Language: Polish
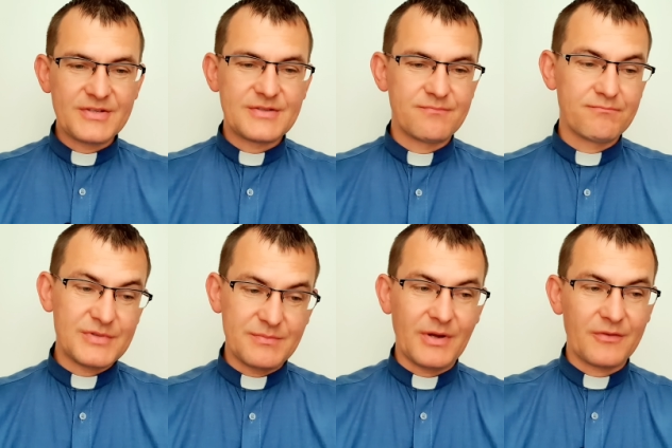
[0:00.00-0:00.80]
z
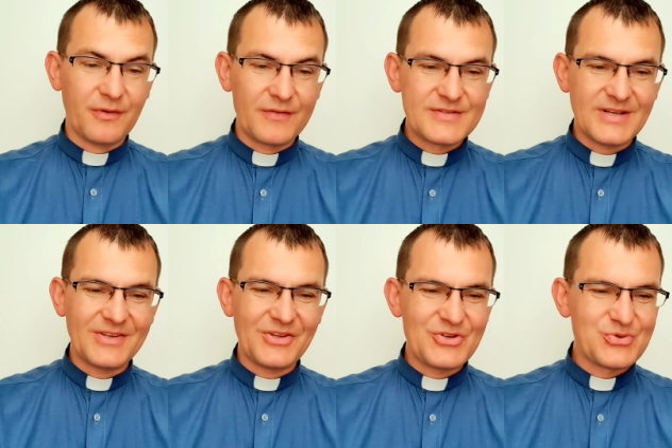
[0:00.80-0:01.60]

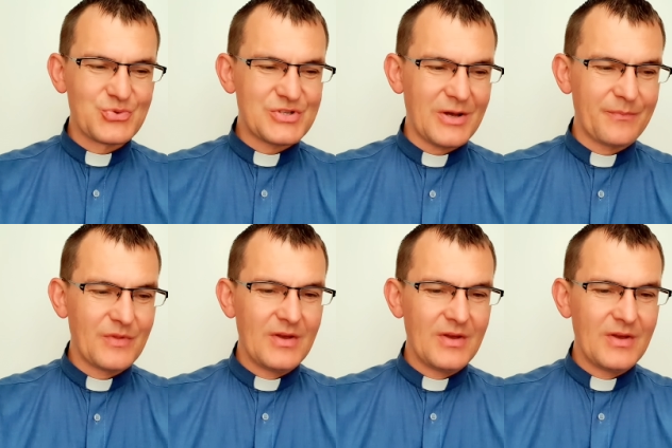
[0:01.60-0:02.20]
zmartwychwstania Jezusa